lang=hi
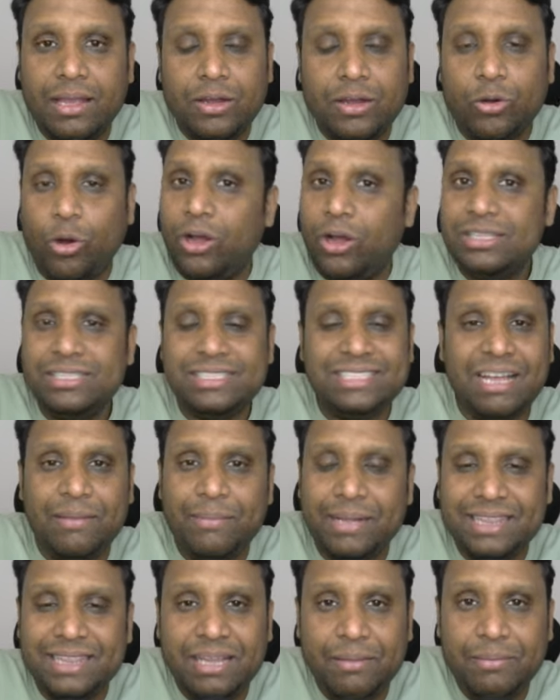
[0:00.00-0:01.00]
कौन सा
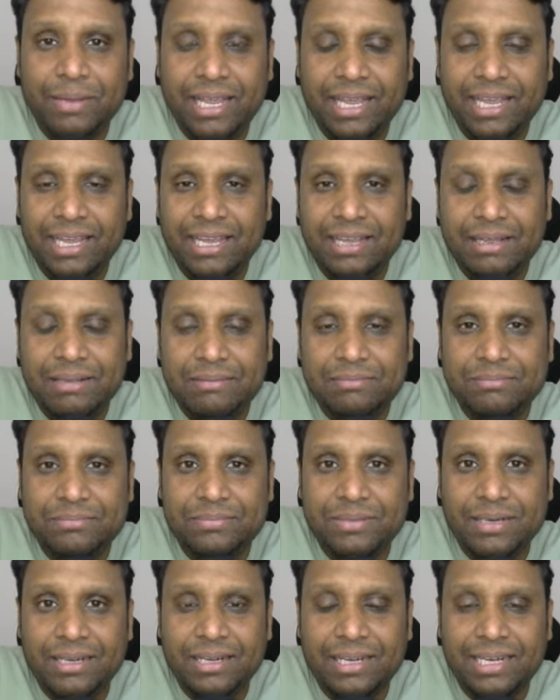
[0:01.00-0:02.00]
मतलब ये
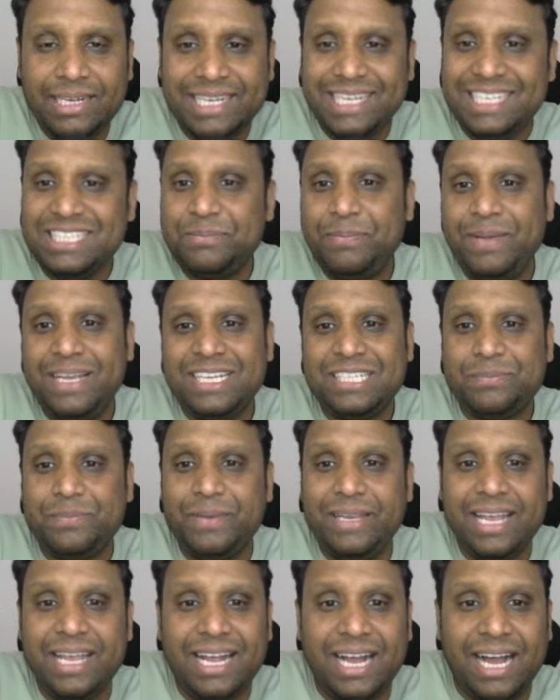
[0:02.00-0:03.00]
किस बेस
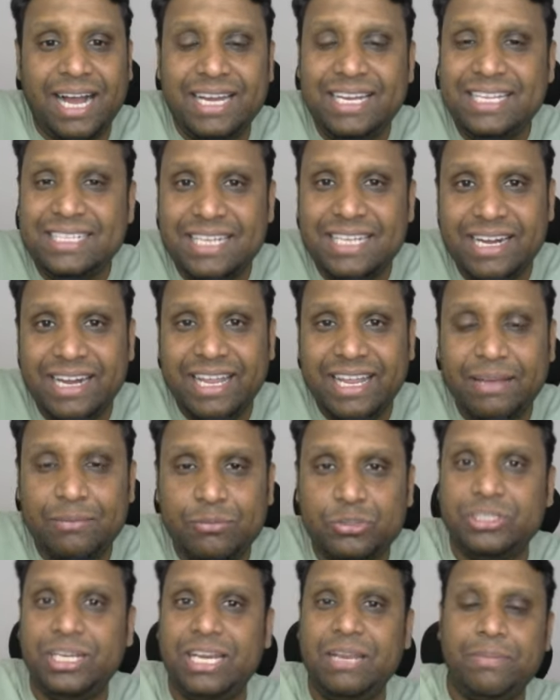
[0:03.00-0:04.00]
पे ये कहानी चल रही है
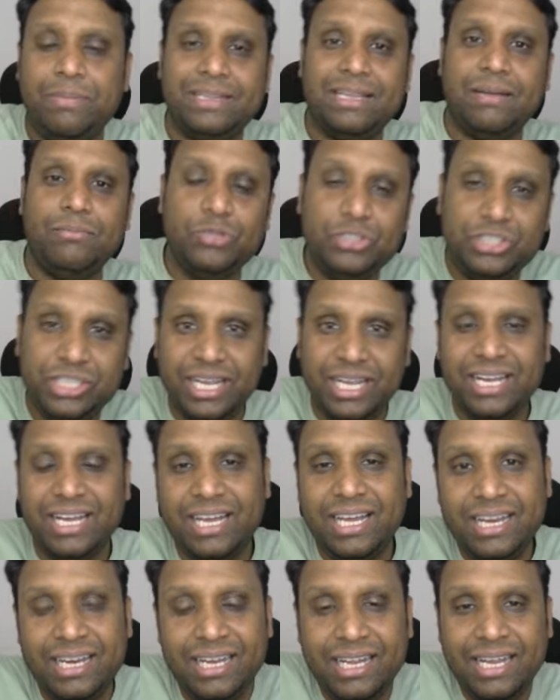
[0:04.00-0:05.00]
मुझे नहीं पता मुझे
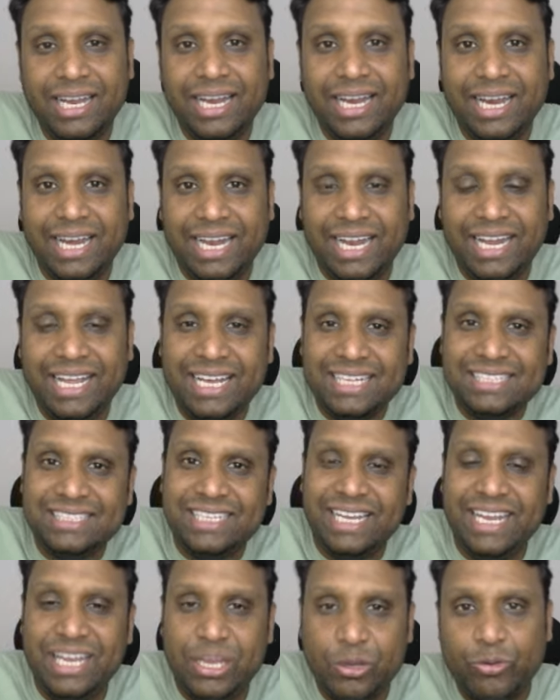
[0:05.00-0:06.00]
अगर इंडिया
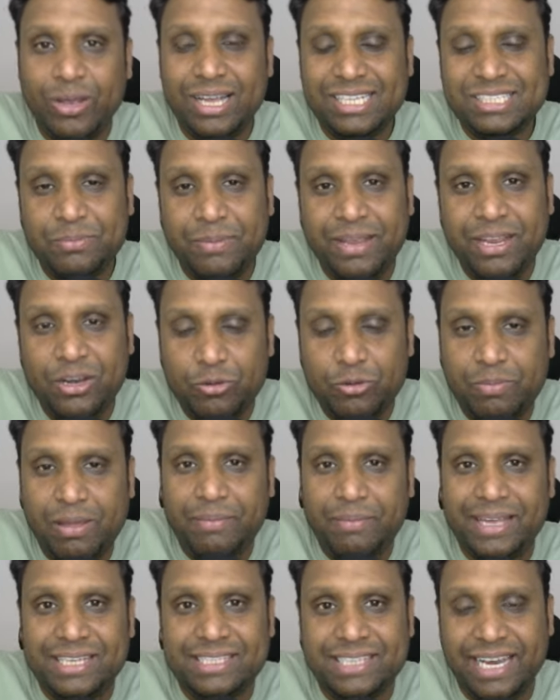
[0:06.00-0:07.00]
से यूएस में
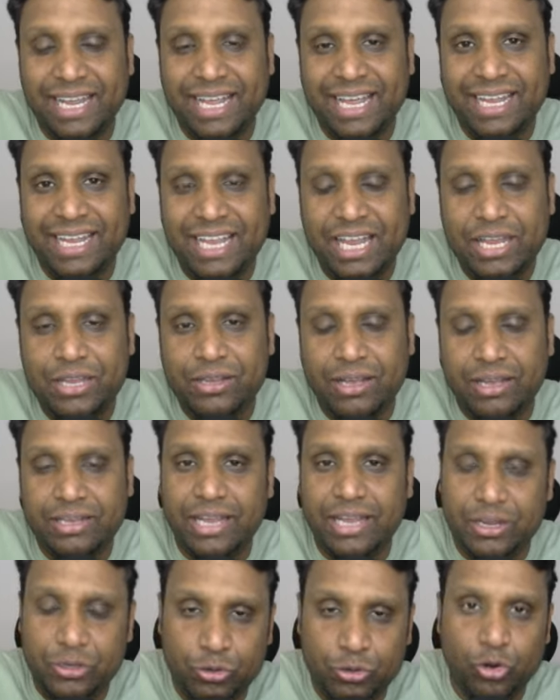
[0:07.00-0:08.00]
रुपए भेजने हैं या
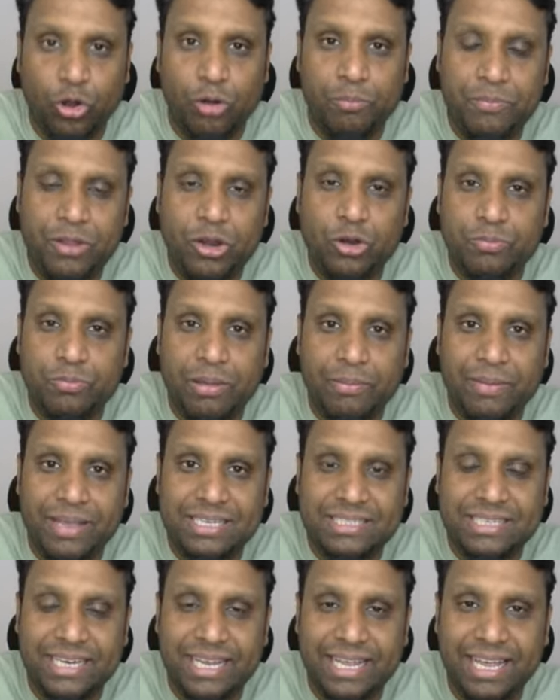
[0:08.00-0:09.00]
या यूरोप में रुपए
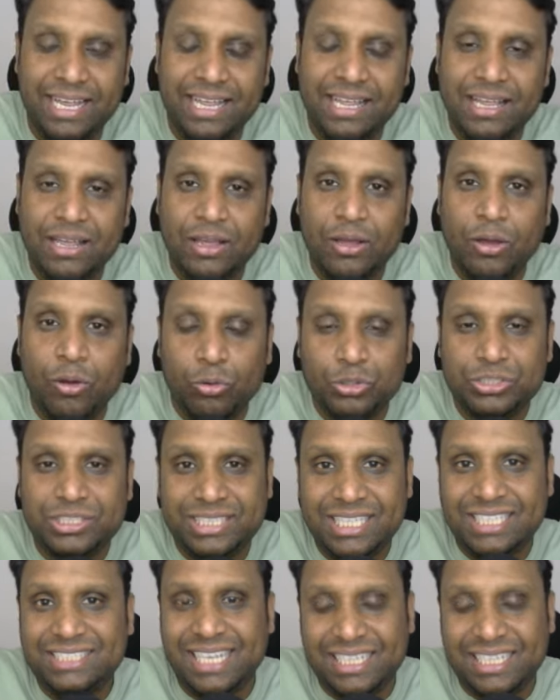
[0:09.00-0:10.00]
भेजने हैं
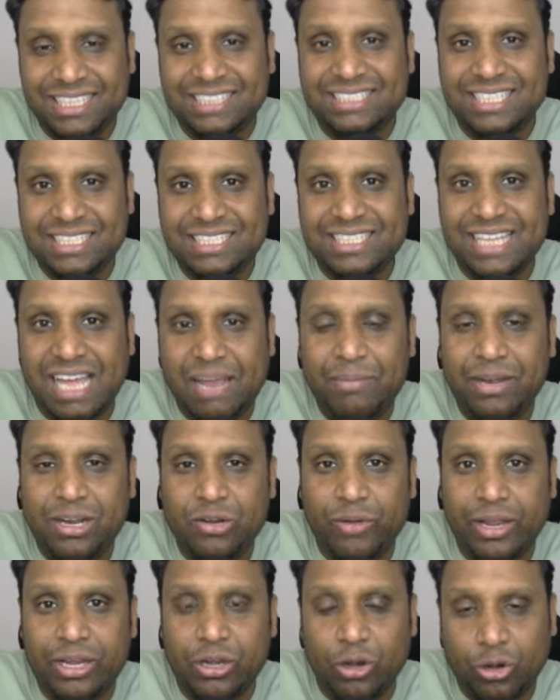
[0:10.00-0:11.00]
उससे ज़्यादा सस्ता है
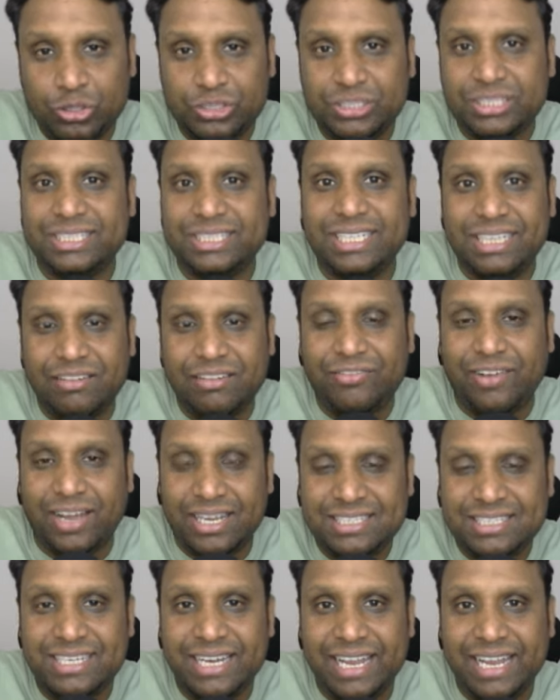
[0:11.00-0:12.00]
बिटकॉइन और उससे ज़्यादा
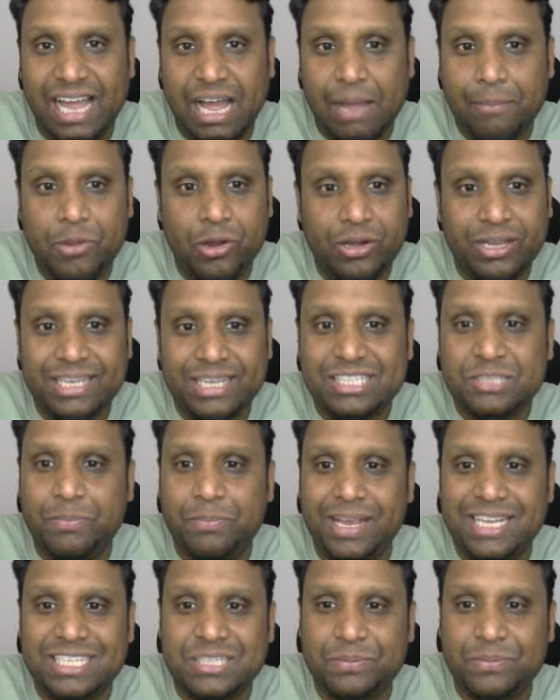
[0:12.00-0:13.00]
फास्ट है यहाँ पे और किस
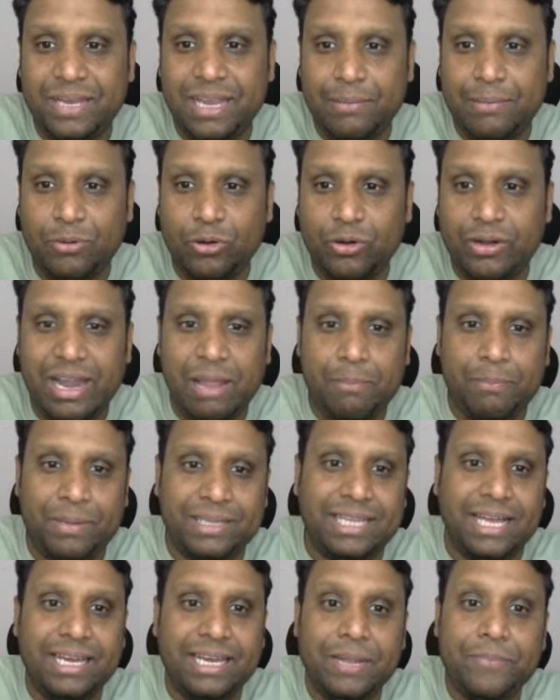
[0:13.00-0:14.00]
बेस पे ये बोल रहे हैं
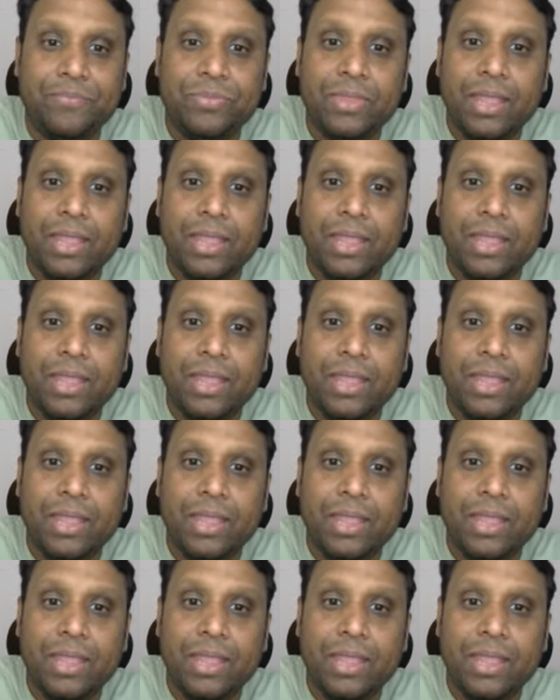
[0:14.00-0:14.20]
पता नहीं